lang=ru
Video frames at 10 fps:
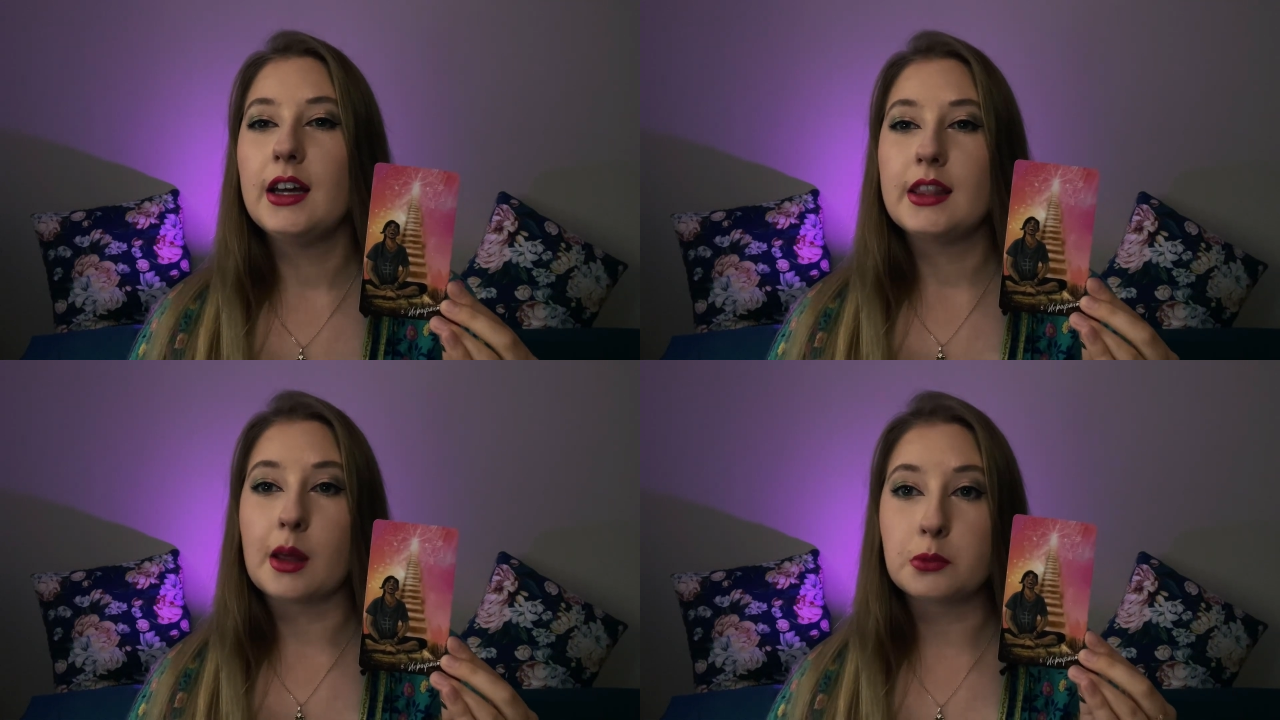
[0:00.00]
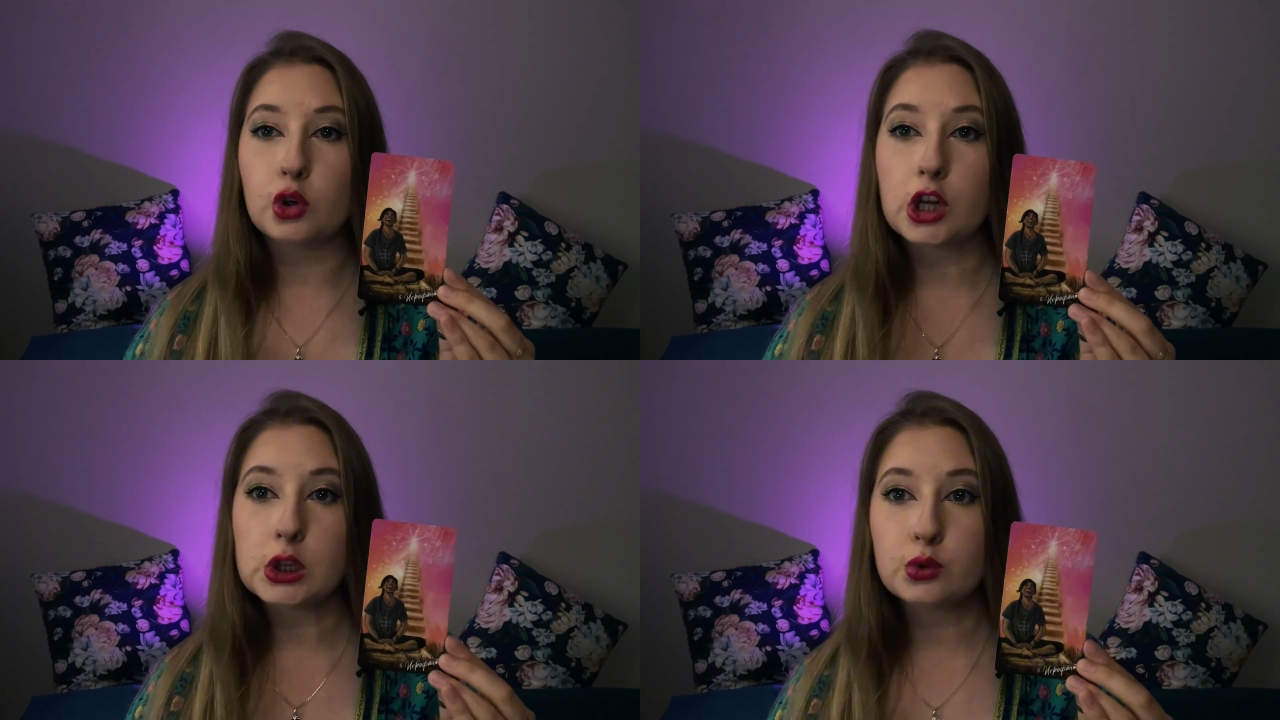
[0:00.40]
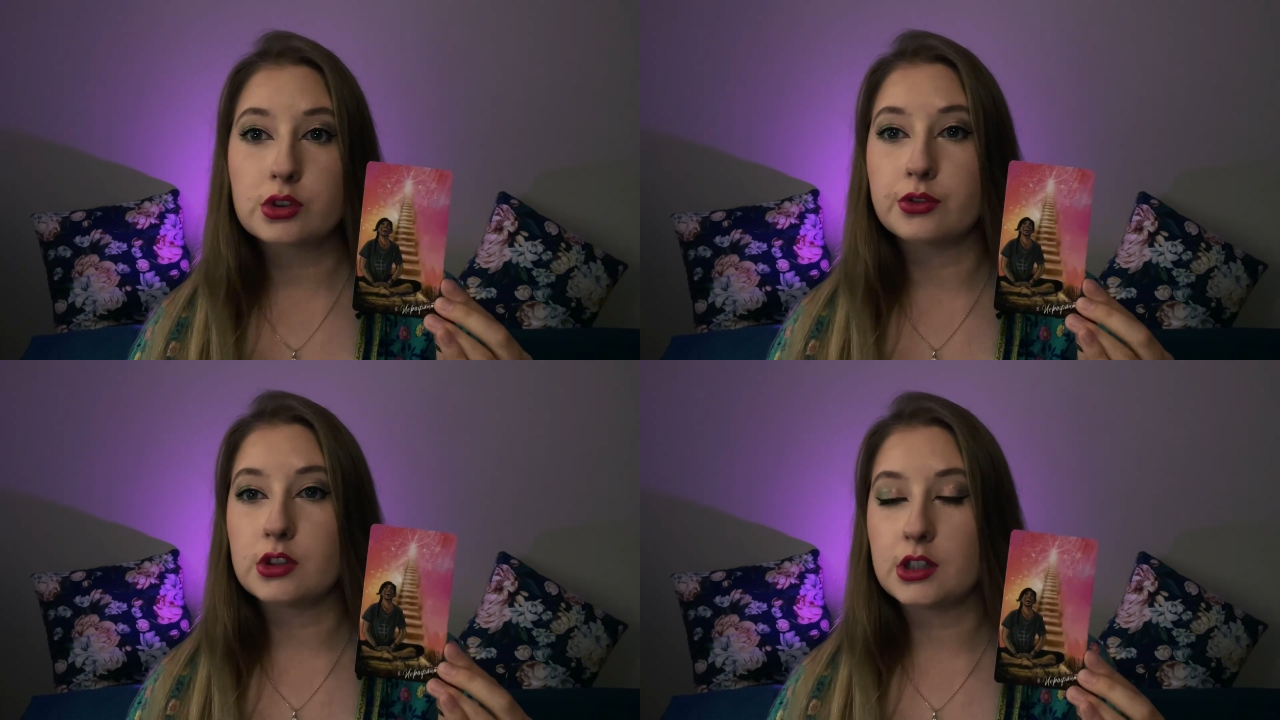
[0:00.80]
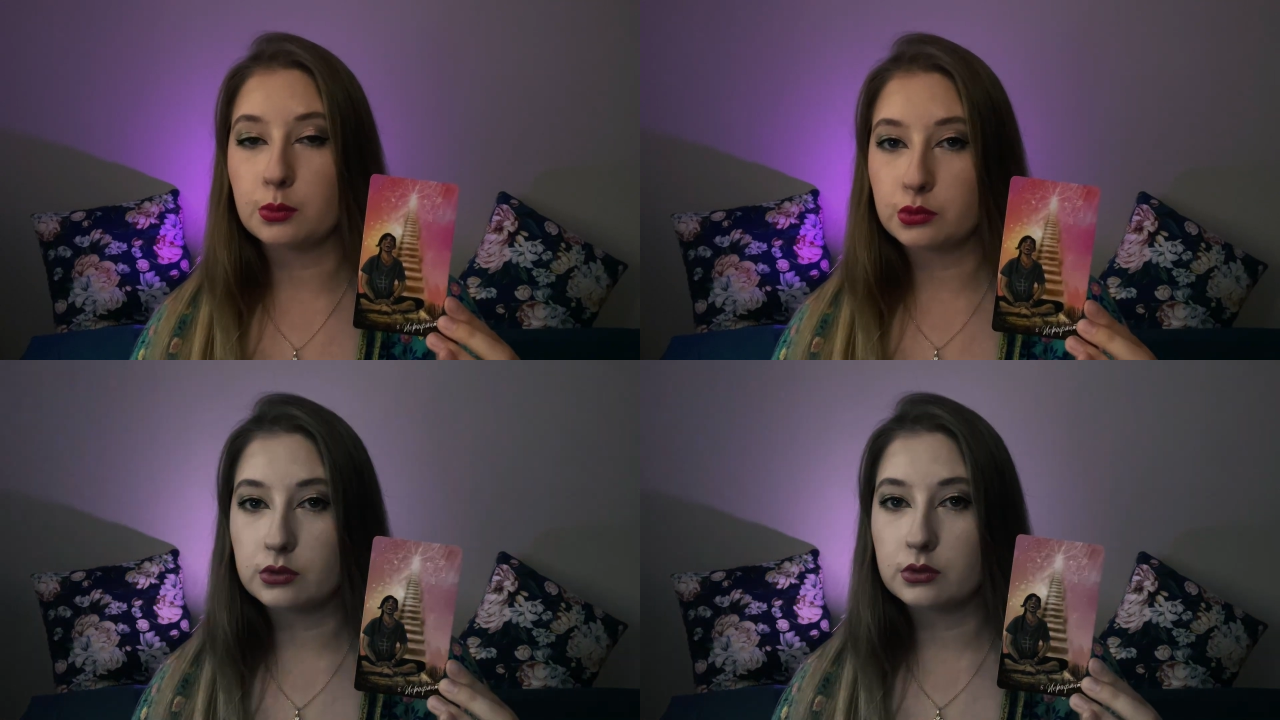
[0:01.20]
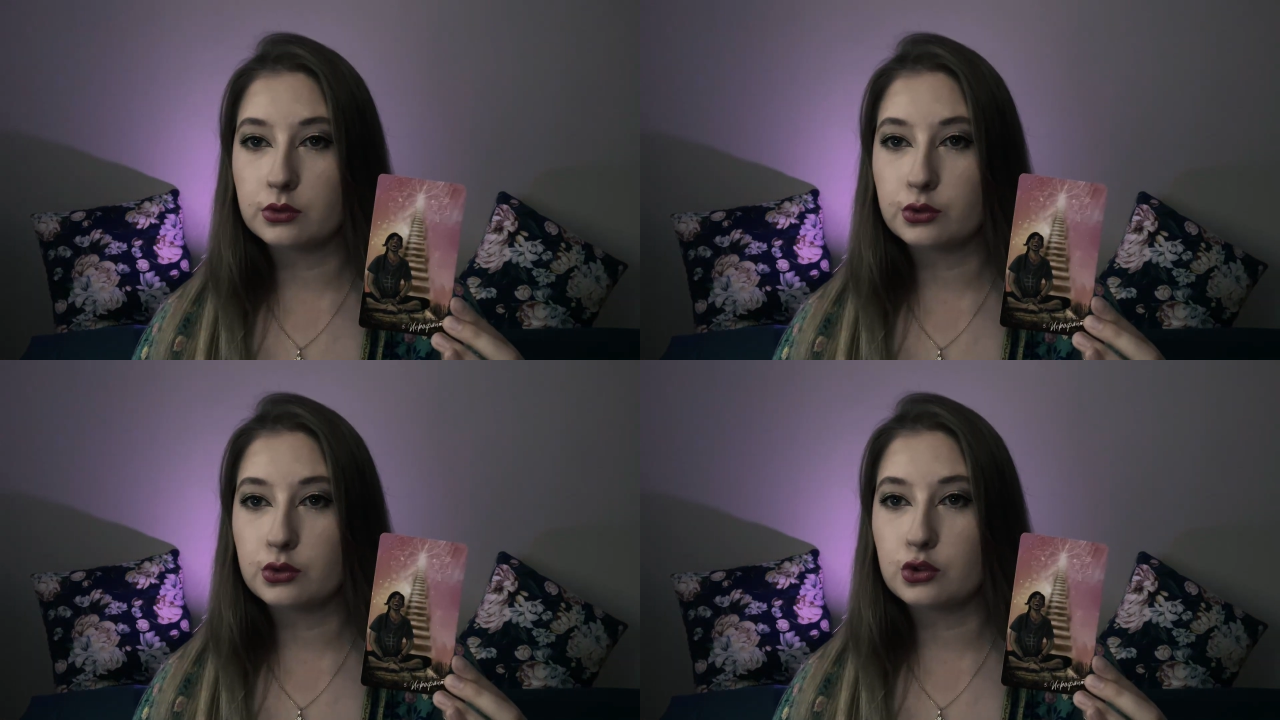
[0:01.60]
намного лучше, чем
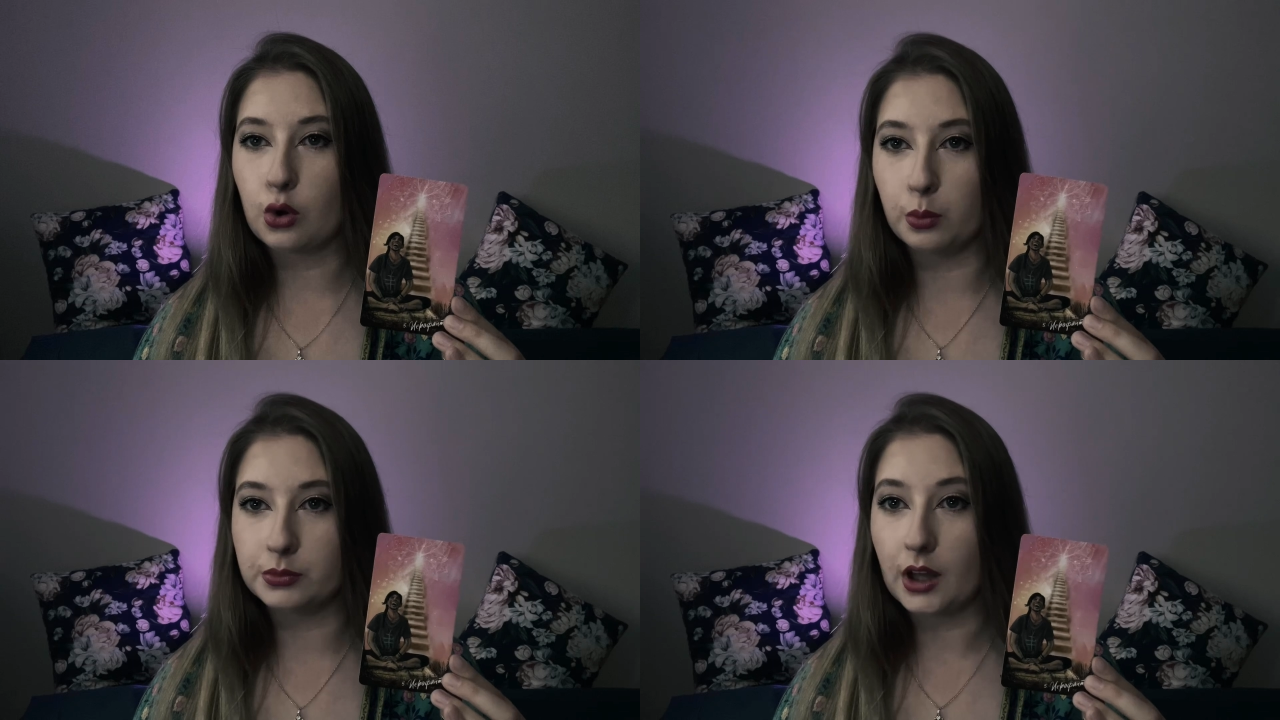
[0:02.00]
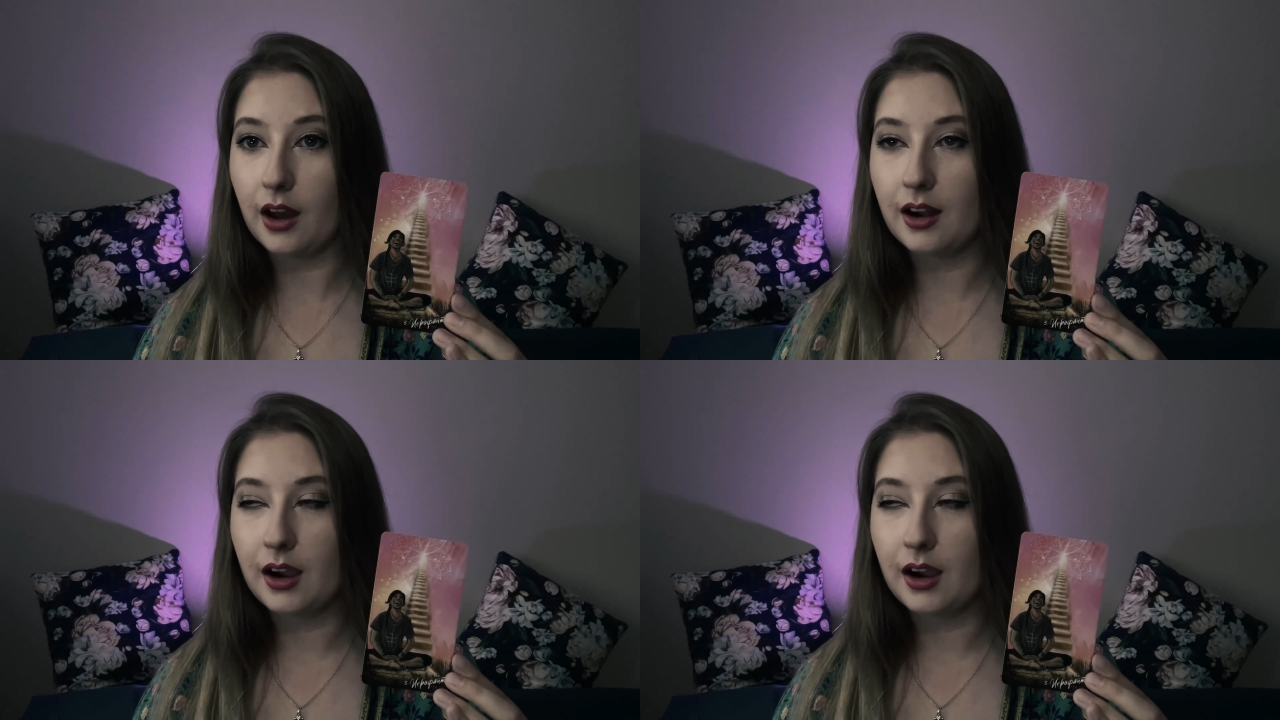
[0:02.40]
чем-то,